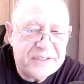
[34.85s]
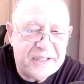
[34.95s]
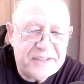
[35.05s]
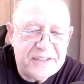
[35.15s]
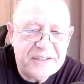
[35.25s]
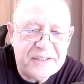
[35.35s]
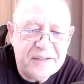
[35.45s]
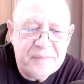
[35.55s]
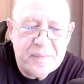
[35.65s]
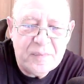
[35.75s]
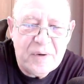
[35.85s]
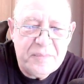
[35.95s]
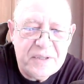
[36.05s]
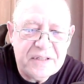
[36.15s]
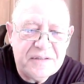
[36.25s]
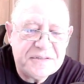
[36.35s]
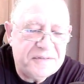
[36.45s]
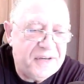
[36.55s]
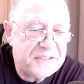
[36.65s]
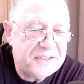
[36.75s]
каких-то моментов,
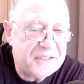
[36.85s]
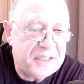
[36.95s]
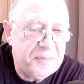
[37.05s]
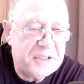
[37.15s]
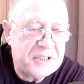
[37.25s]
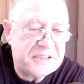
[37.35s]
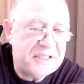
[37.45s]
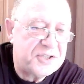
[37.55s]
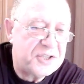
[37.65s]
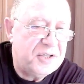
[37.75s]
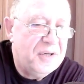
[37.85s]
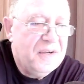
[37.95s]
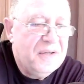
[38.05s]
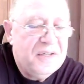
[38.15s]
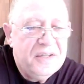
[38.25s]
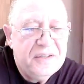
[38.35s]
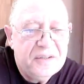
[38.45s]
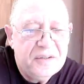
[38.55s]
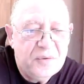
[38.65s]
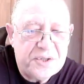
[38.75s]
связанных именно с нашей
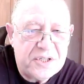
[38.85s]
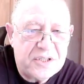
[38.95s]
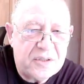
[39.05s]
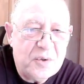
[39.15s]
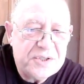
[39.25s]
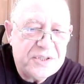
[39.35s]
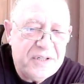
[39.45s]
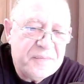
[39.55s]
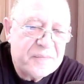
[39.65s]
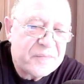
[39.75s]
очень сложной,